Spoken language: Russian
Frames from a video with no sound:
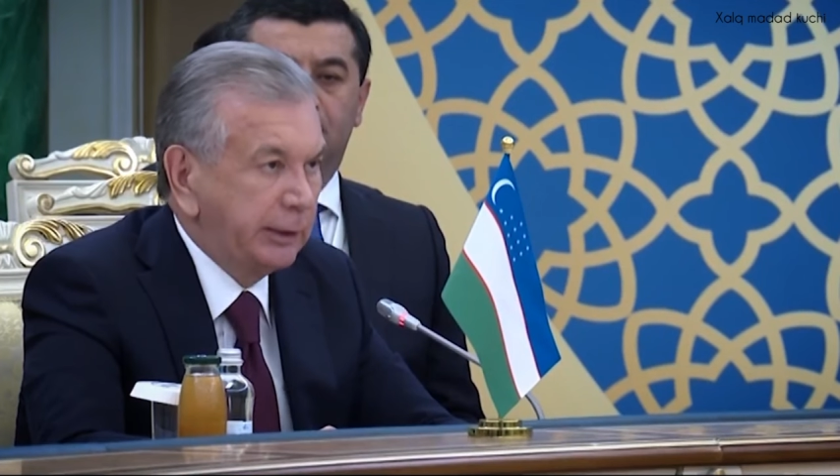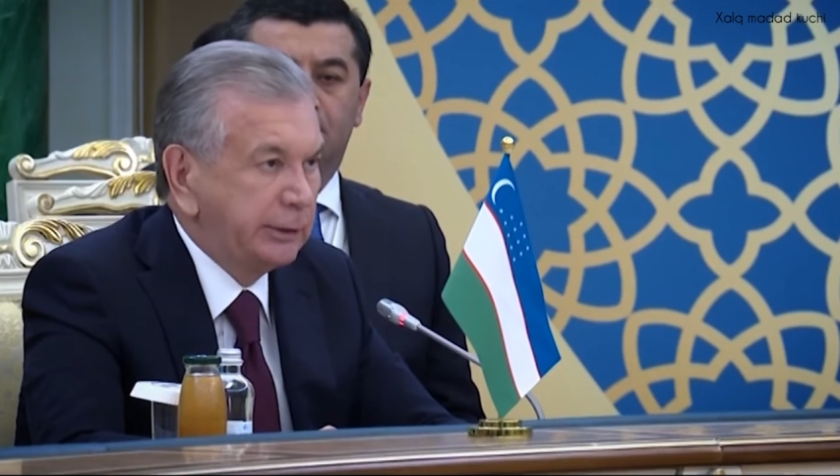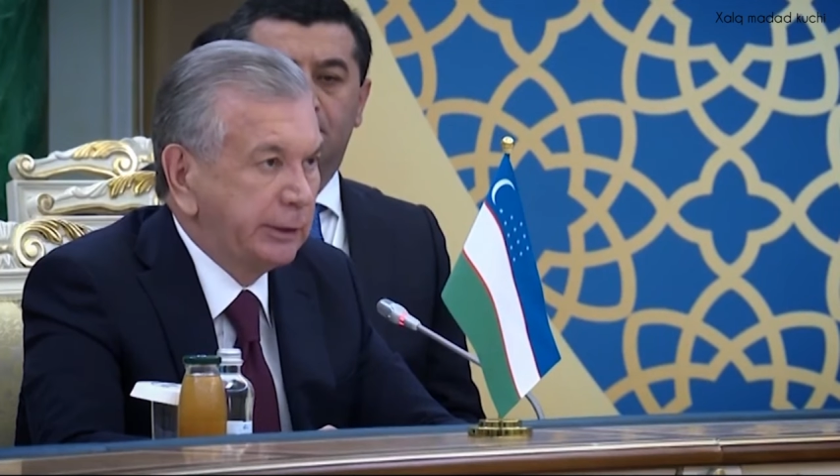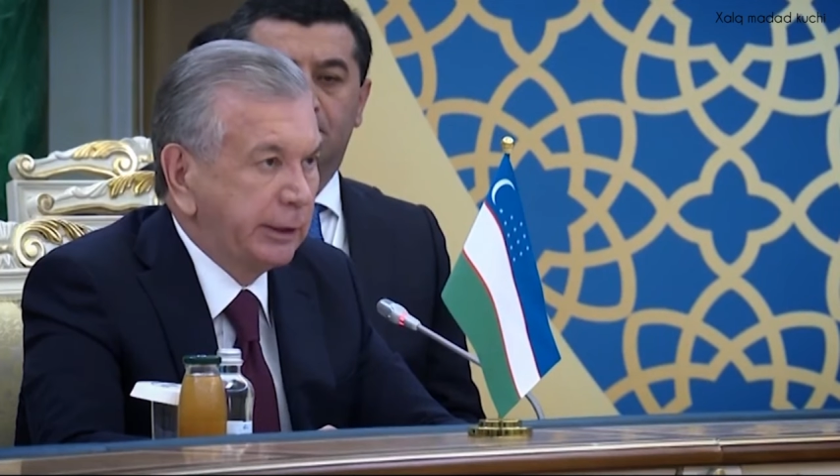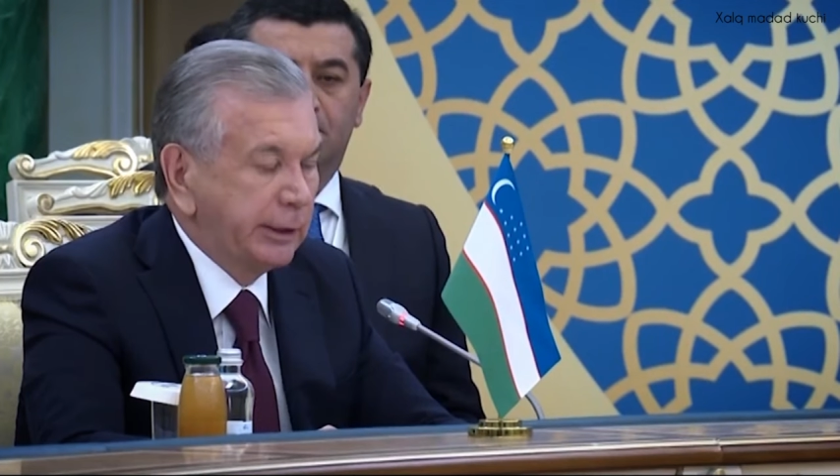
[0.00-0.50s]

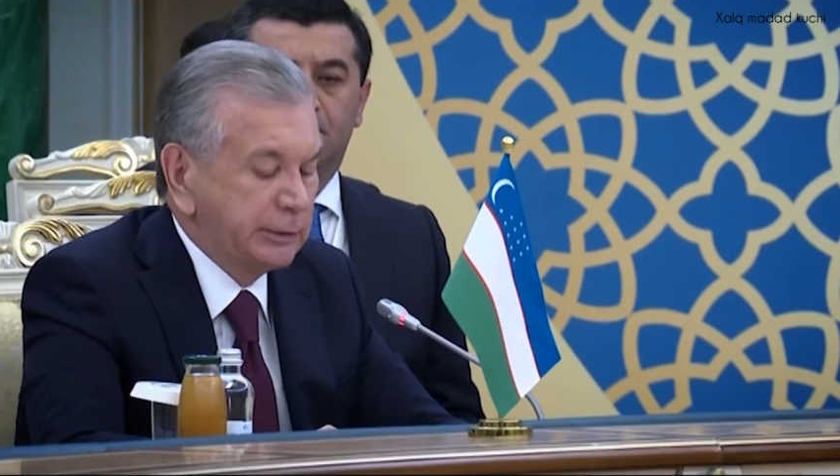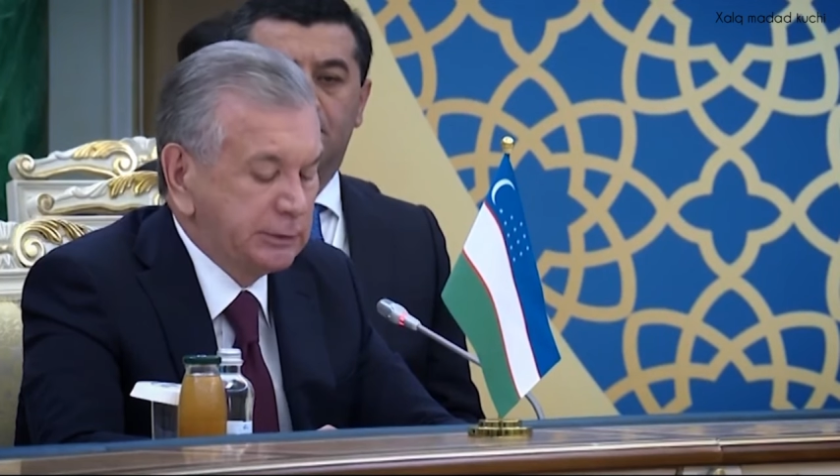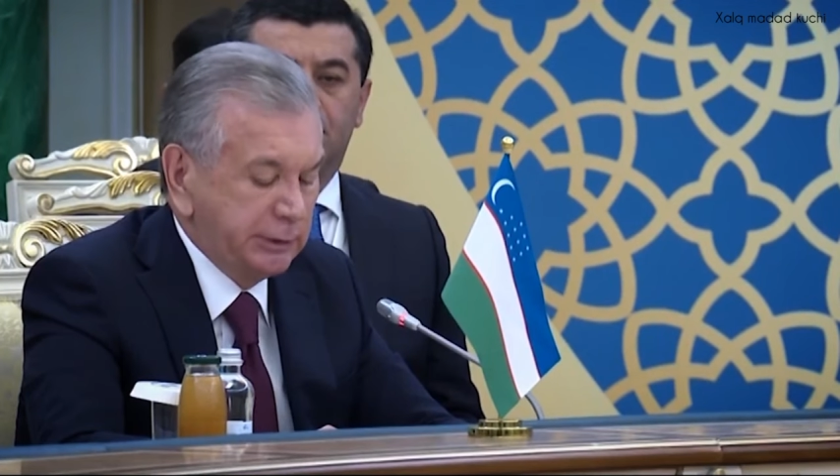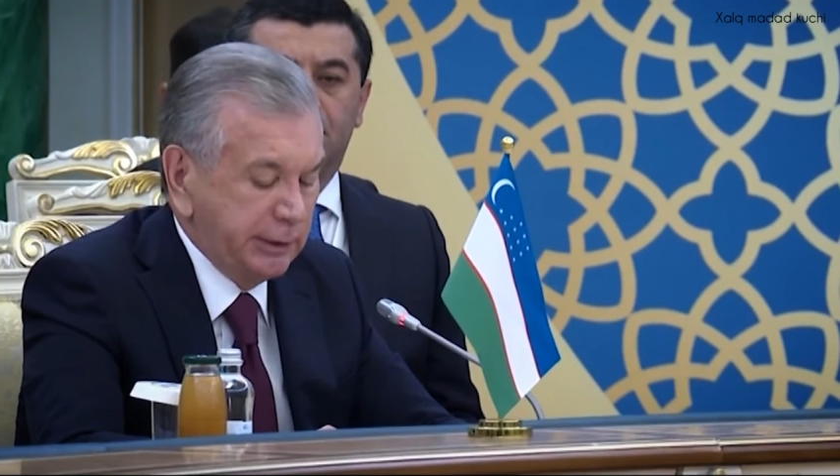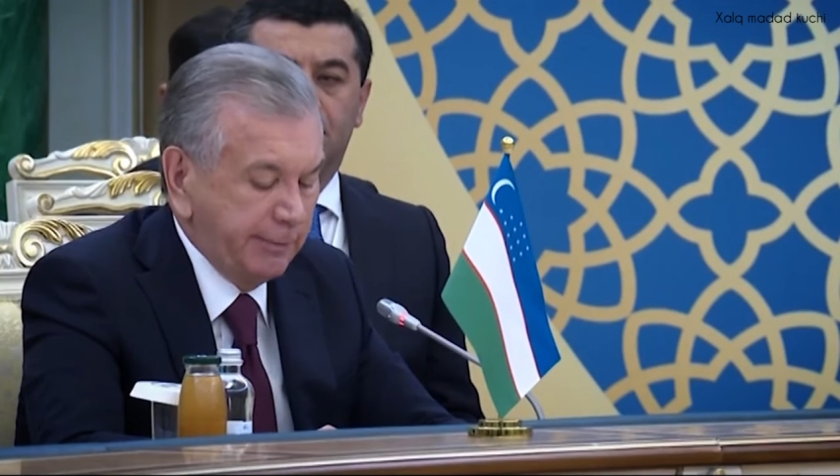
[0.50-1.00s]

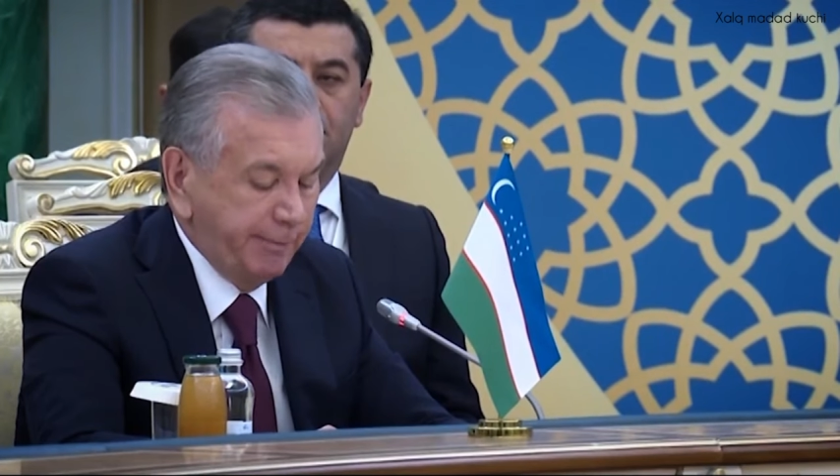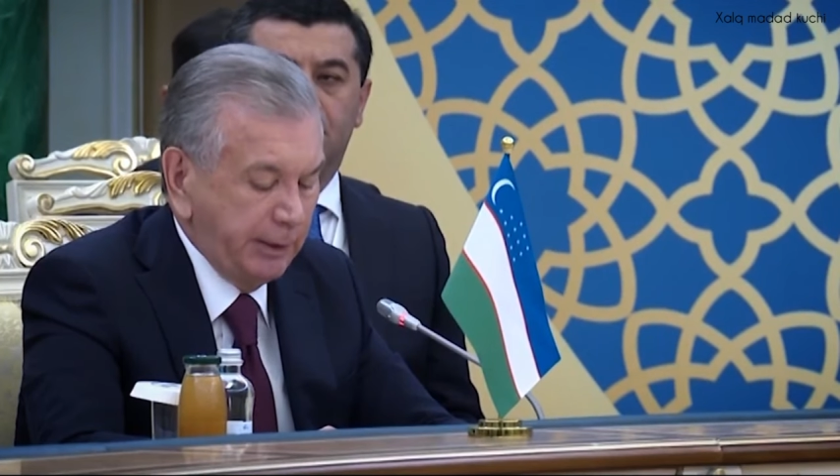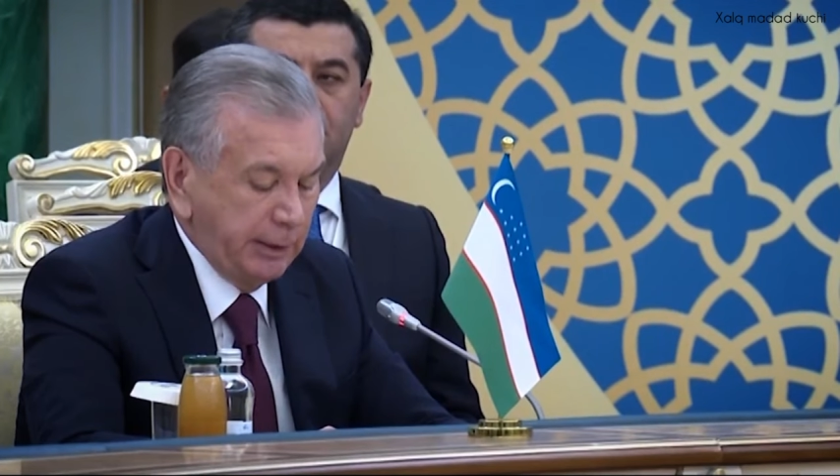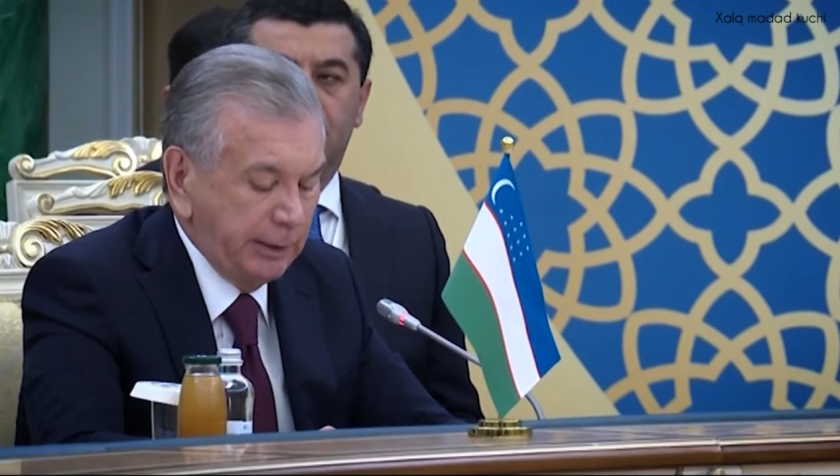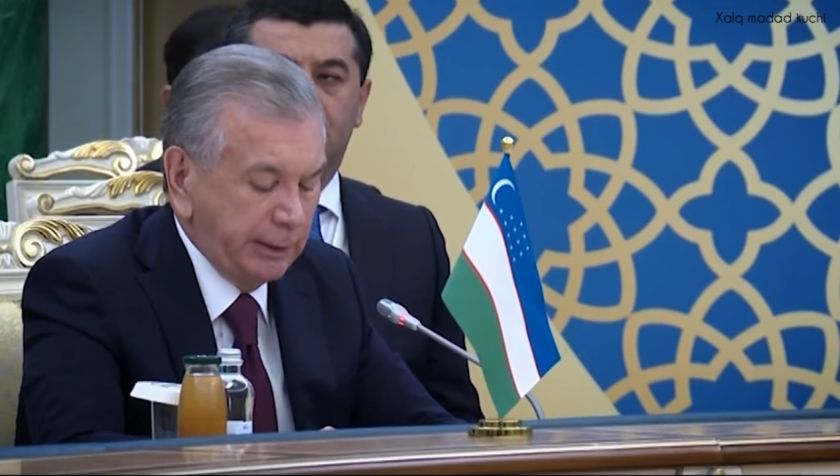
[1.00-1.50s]
интеграции и